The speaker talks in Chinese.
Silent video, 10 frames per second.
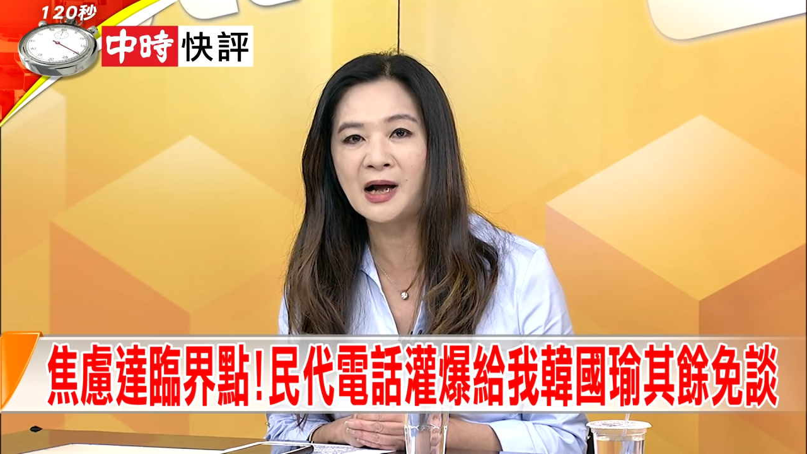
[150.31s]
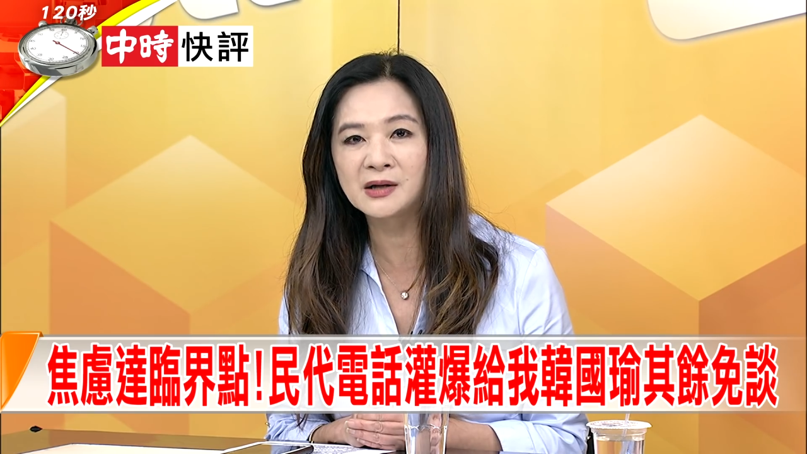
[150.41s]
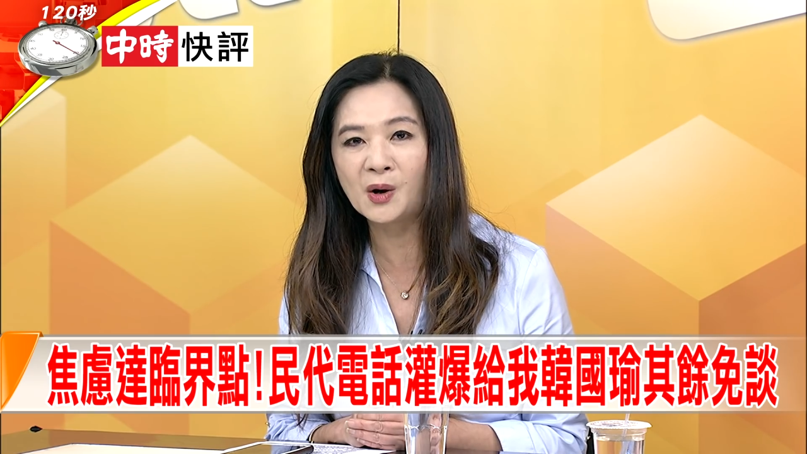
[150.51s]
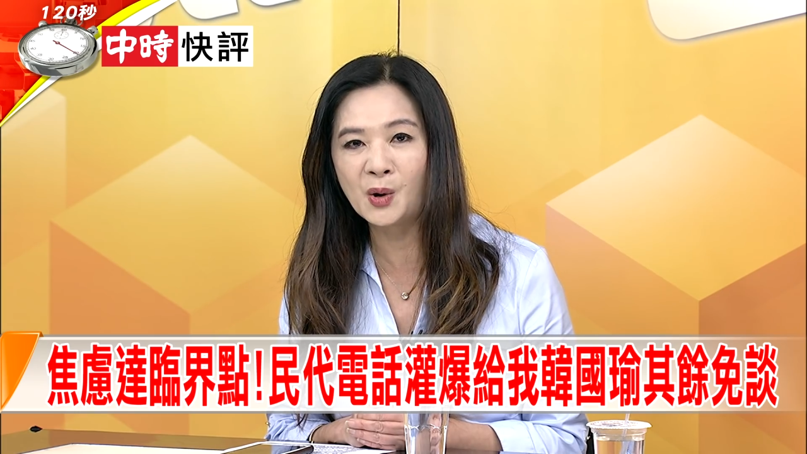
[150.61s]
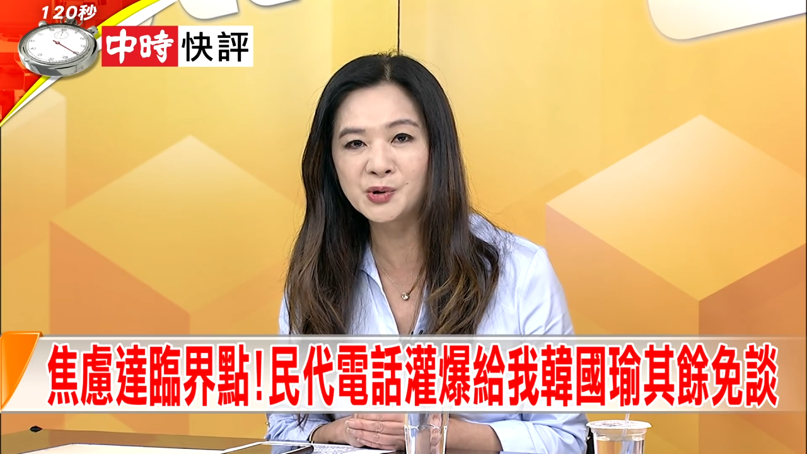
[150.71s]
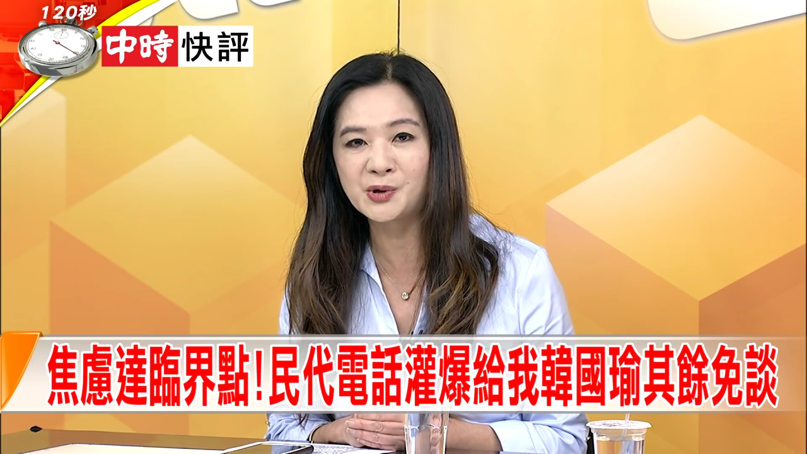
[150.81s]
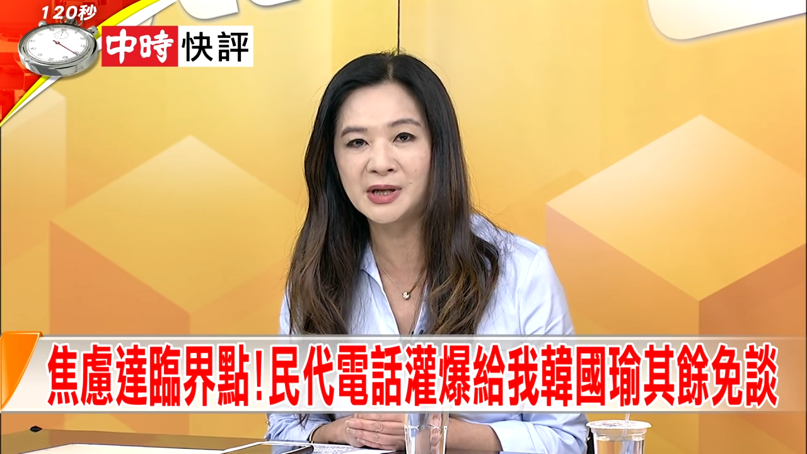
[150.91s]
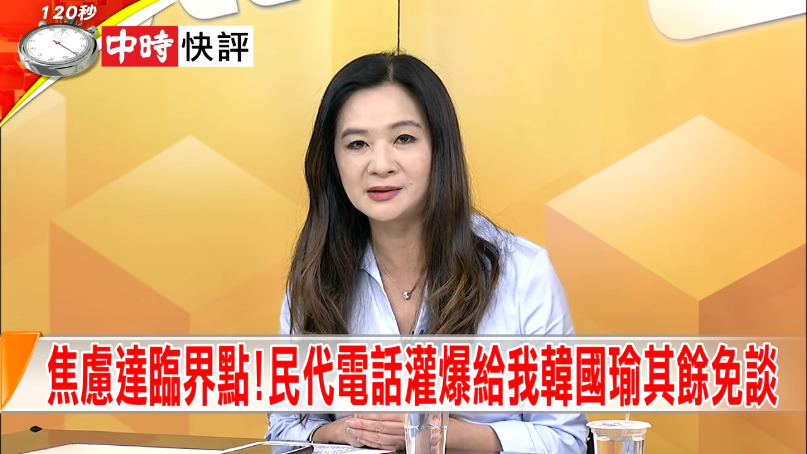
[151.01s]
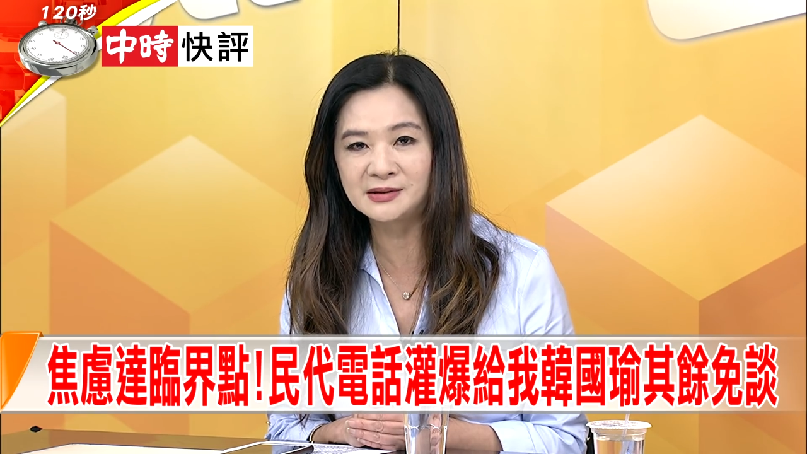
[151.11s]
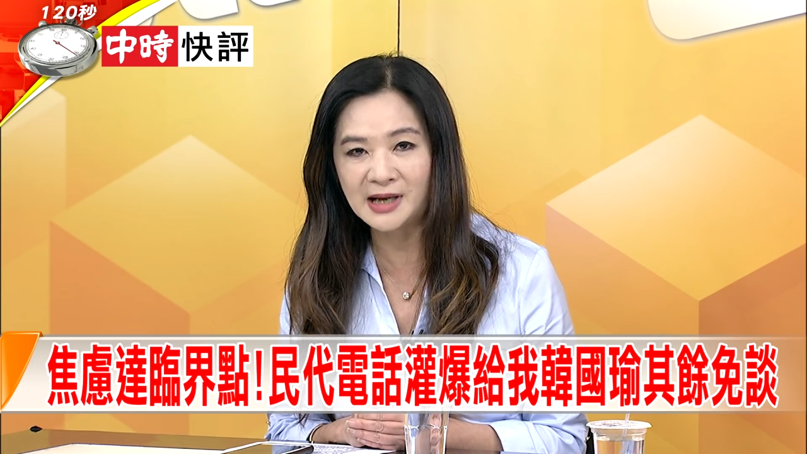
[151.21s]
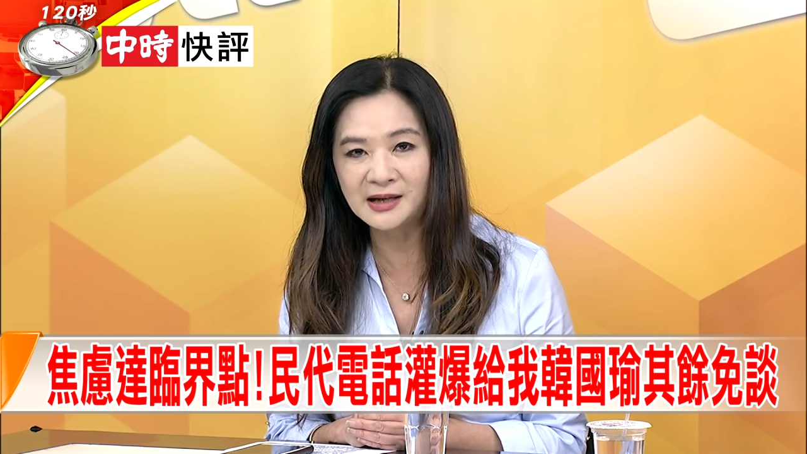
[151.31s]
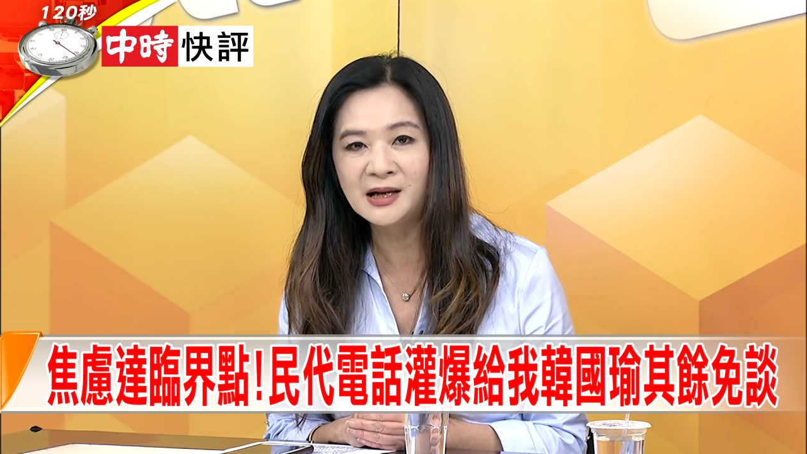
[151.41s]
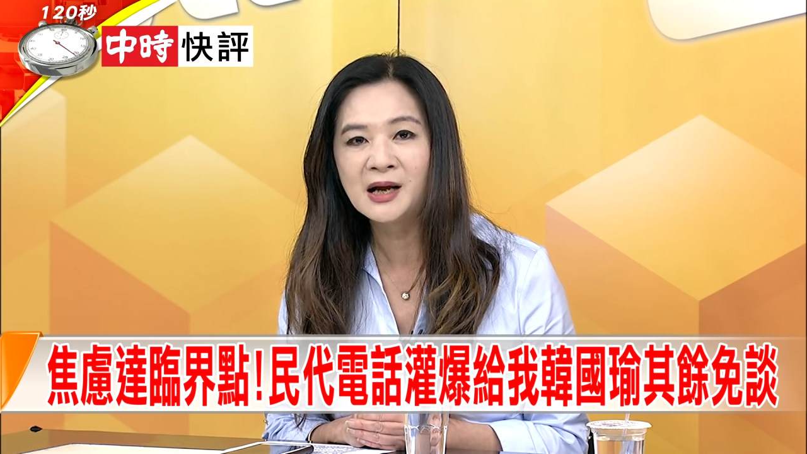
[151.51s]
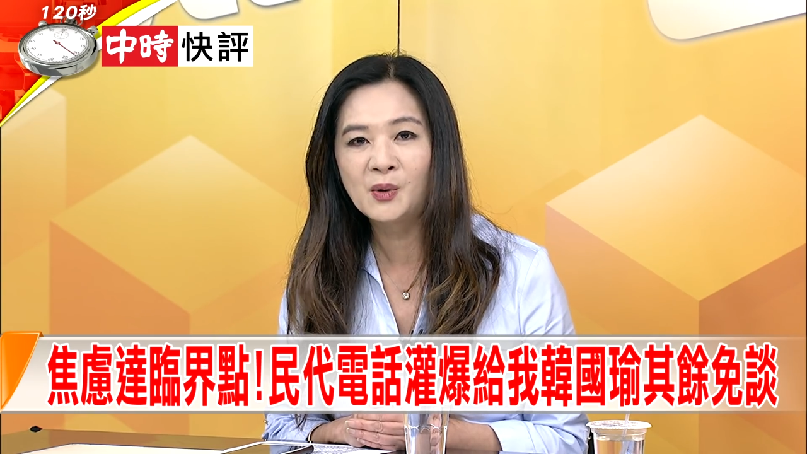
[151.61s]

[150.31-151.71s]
党的候选人？